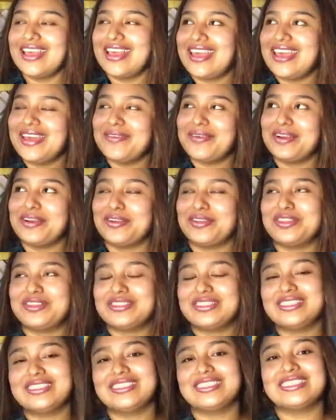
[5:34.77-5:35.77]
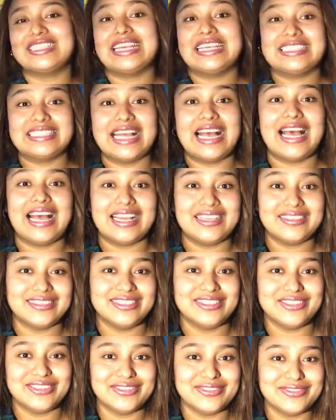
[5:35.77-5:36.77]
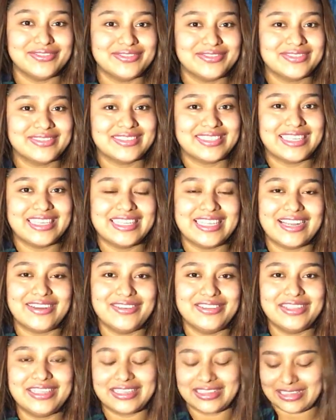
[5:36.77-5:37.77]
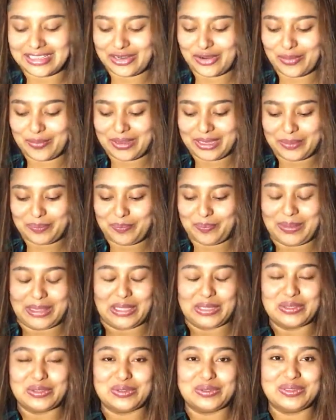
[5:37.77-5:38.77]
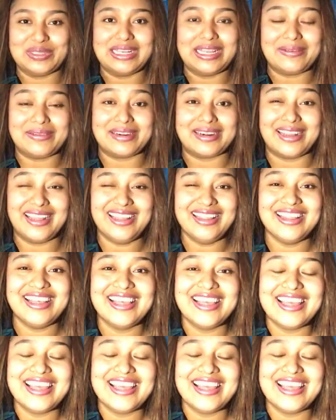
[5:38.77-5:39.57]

Y bueno, entonces está ácido y ya lo intenté comer, pero la verdad